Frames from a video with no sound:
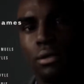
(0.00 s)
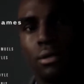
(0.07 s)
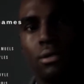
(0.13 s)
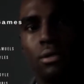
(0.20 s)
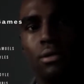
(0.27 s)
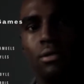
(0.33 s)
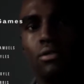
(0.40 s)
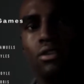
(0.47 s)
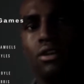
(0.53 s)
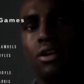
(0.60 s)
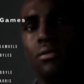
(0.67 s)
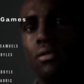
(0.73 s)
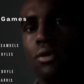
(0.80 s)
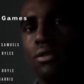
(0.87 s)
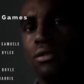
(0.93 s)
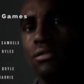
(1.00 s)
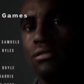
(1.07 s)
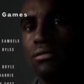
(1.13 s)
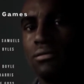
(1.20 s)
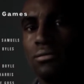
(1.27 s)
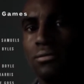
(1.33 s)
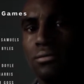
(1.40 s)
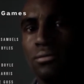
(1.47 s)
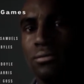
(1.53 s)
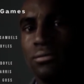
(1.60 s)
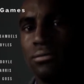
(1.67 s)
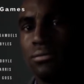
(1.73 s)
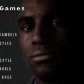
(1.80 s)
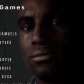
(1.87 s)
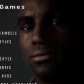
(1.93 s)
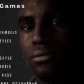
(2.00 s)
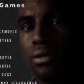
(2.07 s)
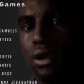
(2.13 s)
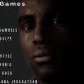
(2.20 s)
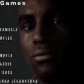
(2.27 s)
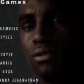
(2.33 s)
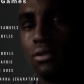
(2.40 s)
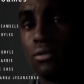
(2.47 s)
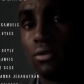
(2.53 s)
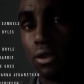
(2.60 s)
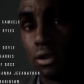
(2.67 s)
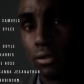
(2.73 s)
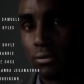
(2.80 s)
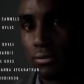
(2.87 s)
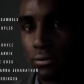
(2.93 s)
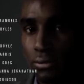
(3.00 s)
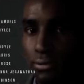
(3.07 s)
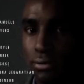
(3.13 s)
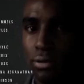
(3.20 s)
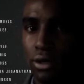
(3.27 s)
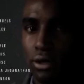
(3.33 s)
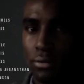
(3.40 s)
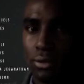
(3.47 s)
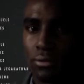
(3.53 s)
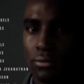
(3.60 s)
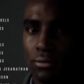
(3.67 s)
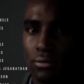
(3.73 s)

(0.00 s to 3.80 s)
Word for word: Aber sie hatte ein Motiv. Gelegenheit, vielleicht.